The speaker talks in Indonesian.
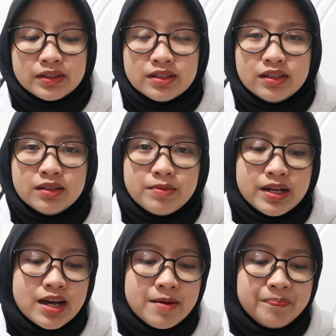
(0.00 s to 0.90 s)
Jadi
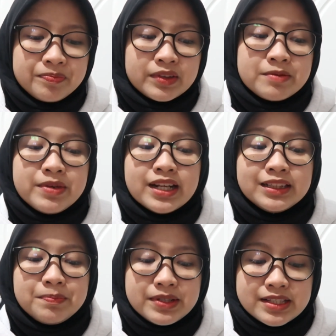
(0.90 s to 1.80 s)
beda beda
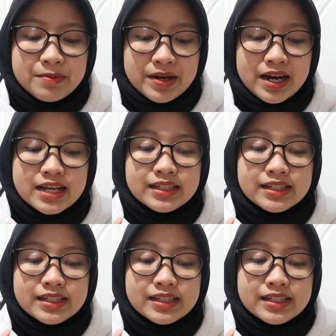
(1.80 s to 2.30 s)
tipis sama yang